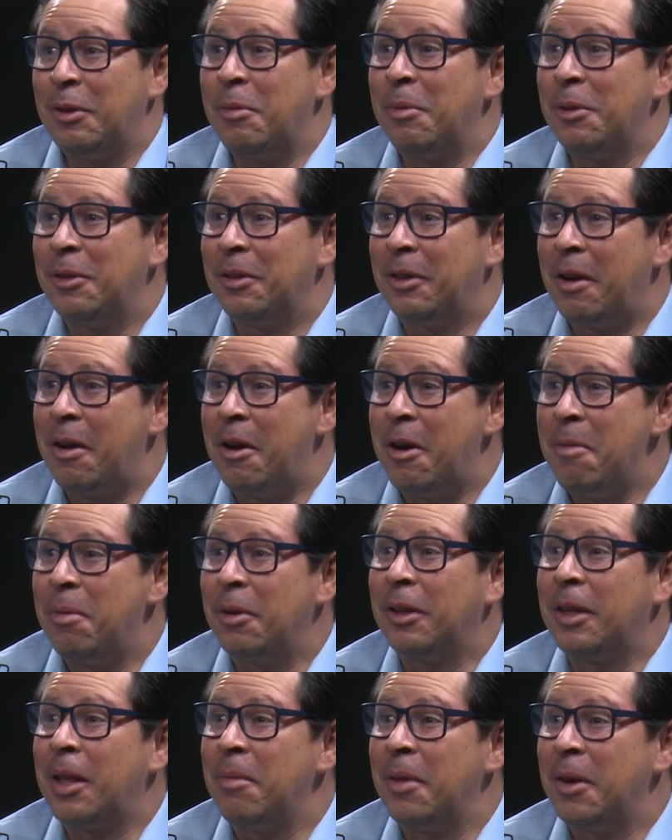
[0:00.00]
con mucho trabajo,
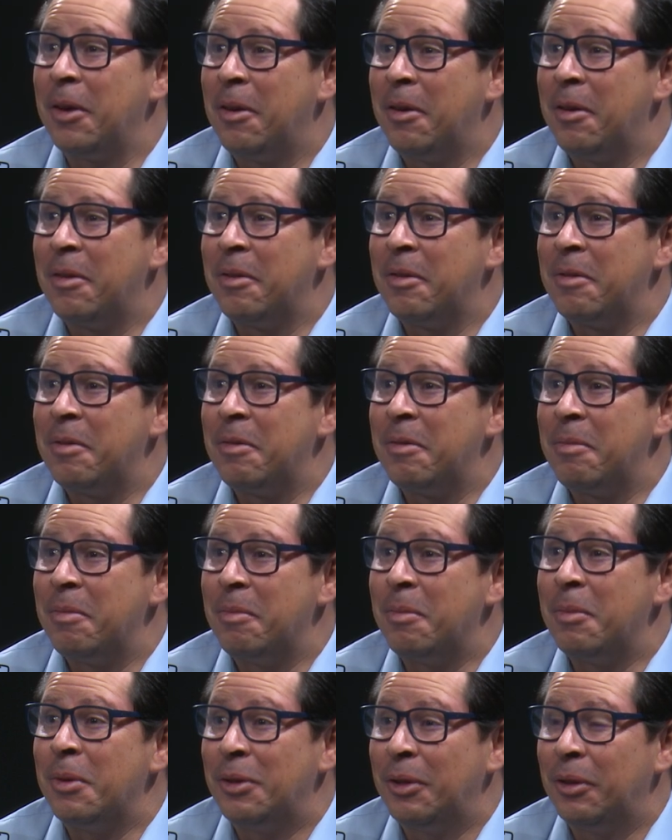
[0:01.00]
pero también con
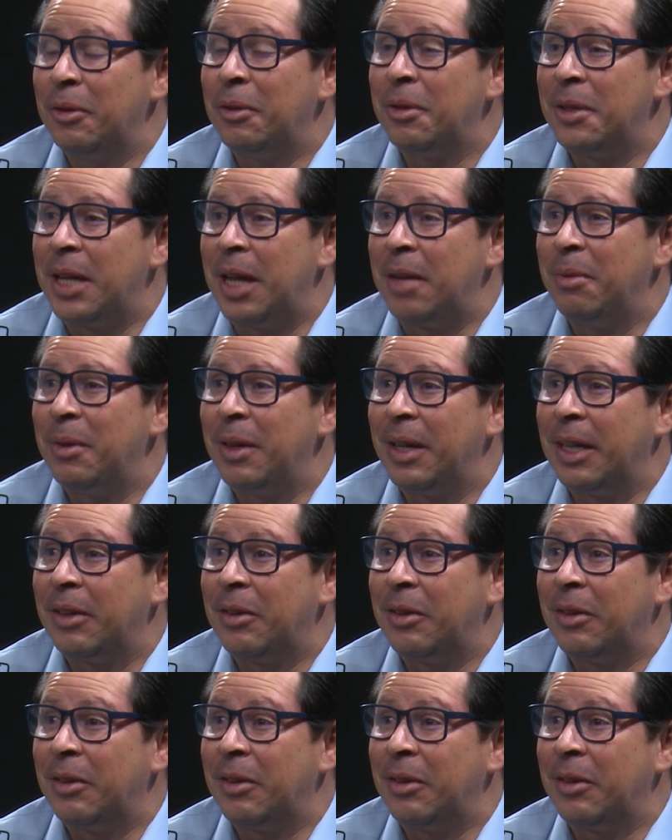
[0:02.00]
mucho entusiasmo de que